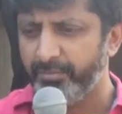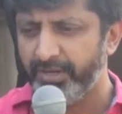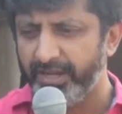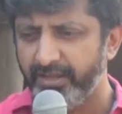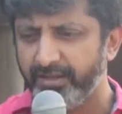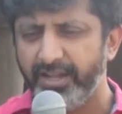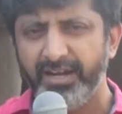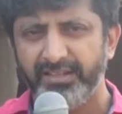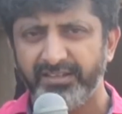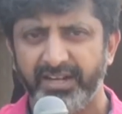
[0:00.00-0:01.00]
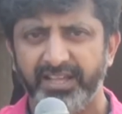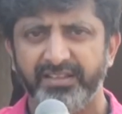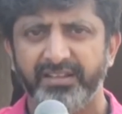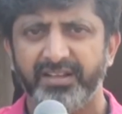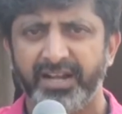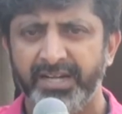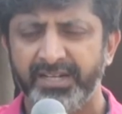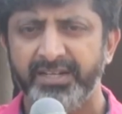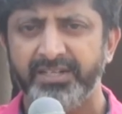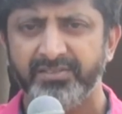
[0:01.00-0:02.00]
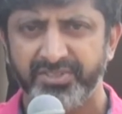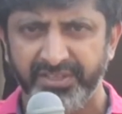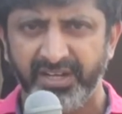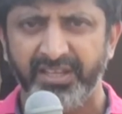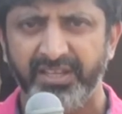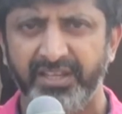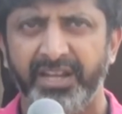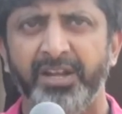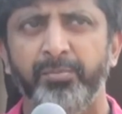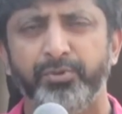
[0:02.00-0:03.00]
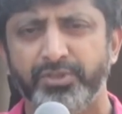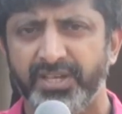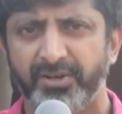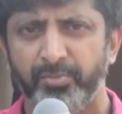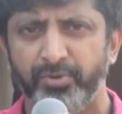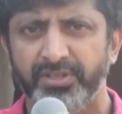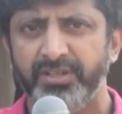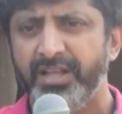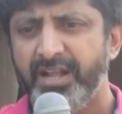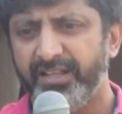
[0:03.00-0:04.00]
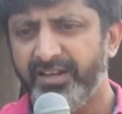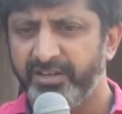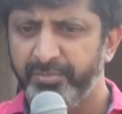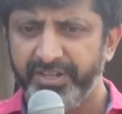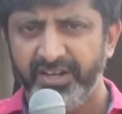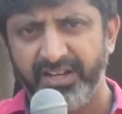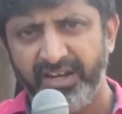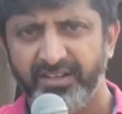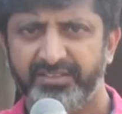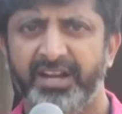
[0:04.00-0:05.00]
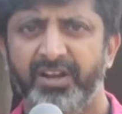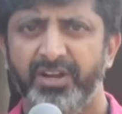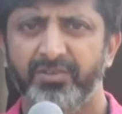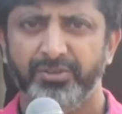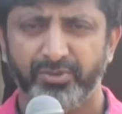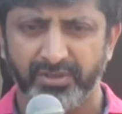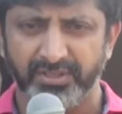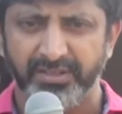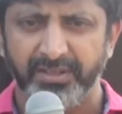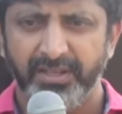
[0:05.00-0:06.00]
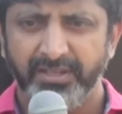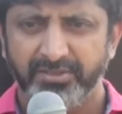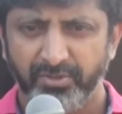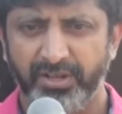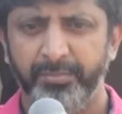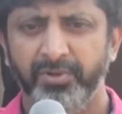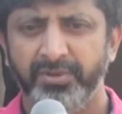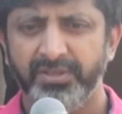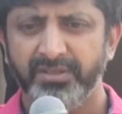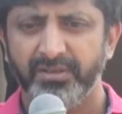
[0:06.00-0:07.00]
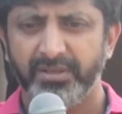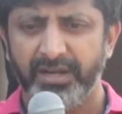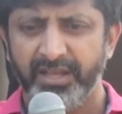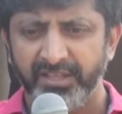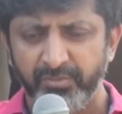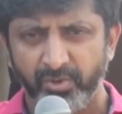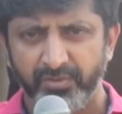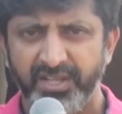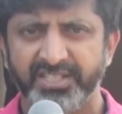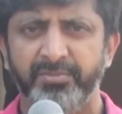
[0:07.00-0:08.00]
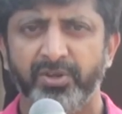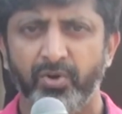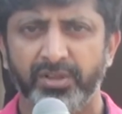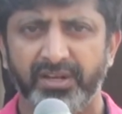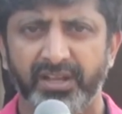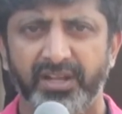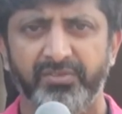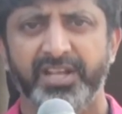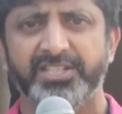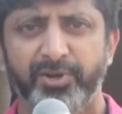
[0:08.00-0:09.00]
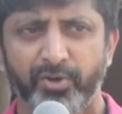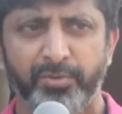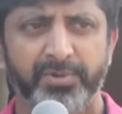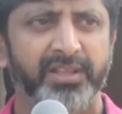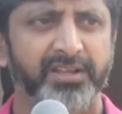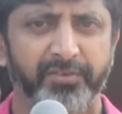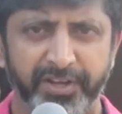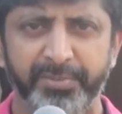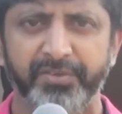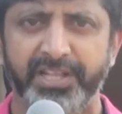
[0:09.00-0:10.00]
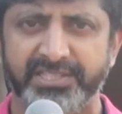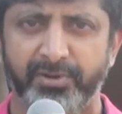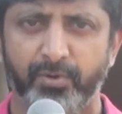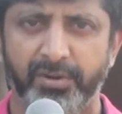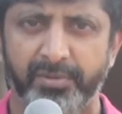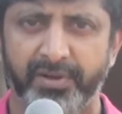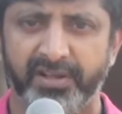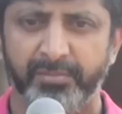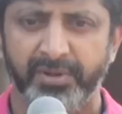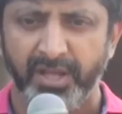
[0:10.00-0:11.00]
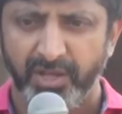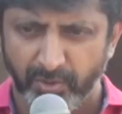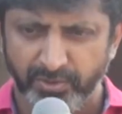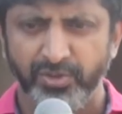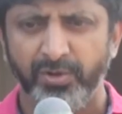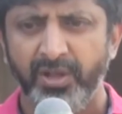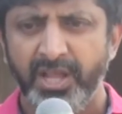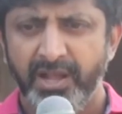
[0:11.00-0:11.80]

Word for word: நம்ம டைலாக்காக எழுதுறது கிடையாது கண்டென்ட்டும் சிந்தனை எண்ணம் புதுசாக இருக்கும்போது அது ஆட்டோமேட்டிக்காக டைலாக் தானாக வழிவகுத்துரும் அது ஸோ நம்ம வந்து எல்லாத்தையும் ஒரு வித்தியாசமான கோணத்தில் அது வித்தியாசமான கோணம்னா அதுக்காக வேணும்ட்டு வித்தியாசமான கோணமாக பார்க்காம கொஞ்சம்